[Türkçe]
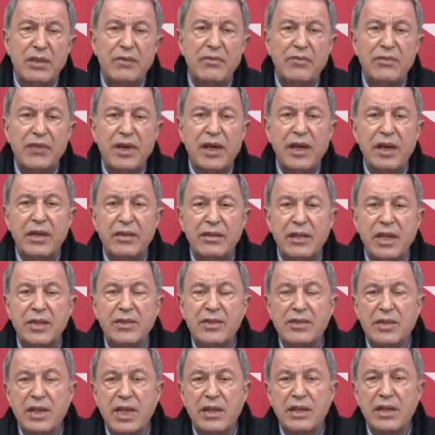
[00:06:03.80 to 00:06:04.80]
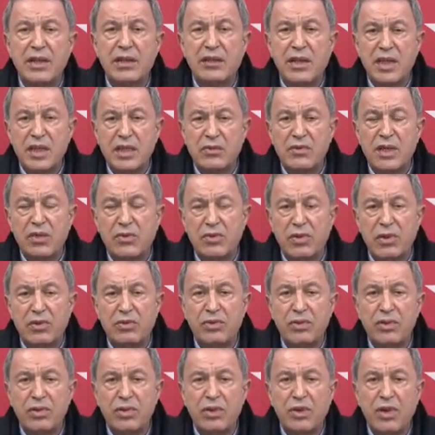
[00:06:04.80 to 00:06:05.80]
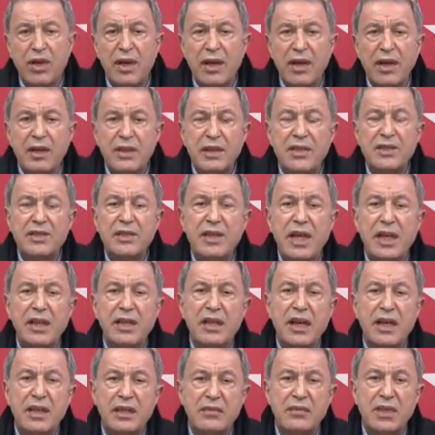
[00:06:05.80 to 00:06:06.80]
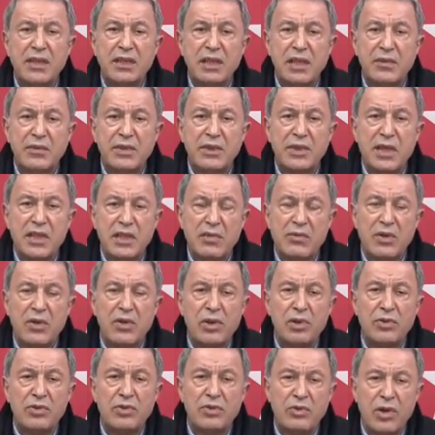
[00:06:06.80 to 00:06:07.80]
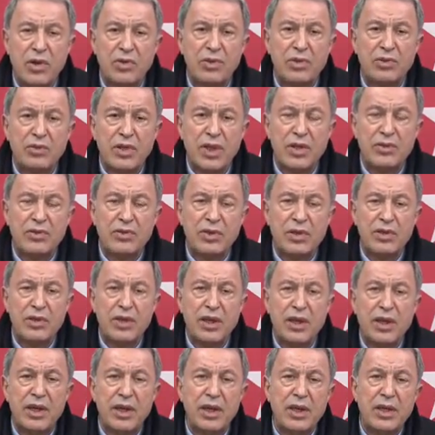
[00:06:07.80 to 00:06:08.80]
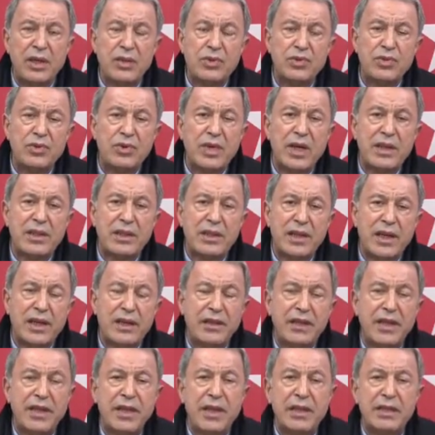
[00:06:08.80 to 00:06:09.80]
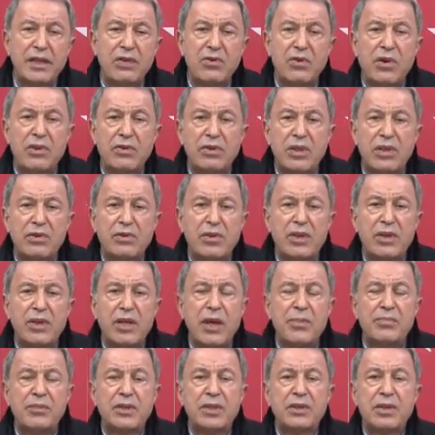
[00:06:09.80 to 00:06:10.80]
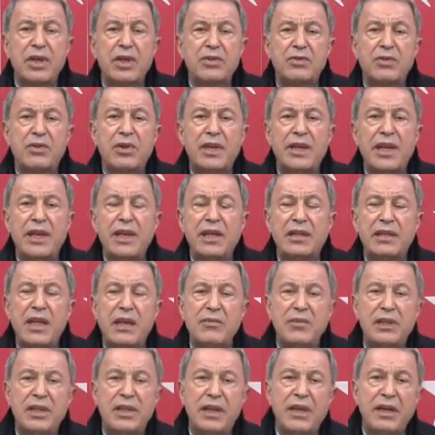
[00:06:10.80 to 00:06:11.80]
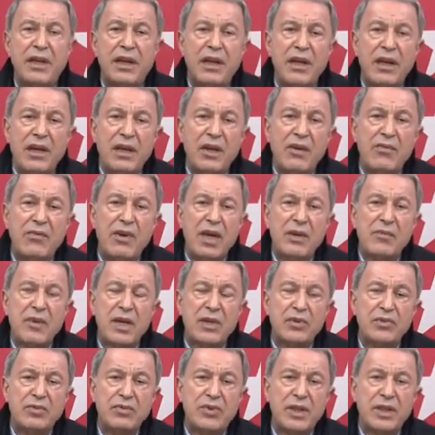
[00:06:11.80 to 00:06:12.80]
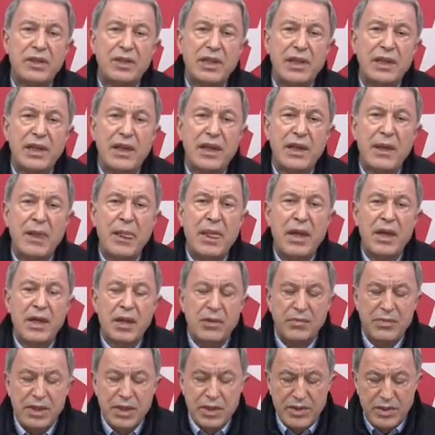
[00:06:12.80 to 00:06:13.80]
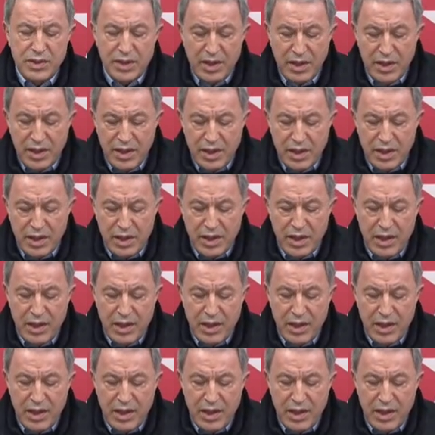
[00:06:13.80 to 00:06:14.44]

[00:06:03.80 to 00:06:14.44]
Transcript: ve teçhizatını taşımak olduğunu, insani yardım malzemelerini taşımak olduğunu gördükten sonra süratle gerekli koordinasyonu yaptıktan sonra gerekli emirleri vermek suretiyle bir e,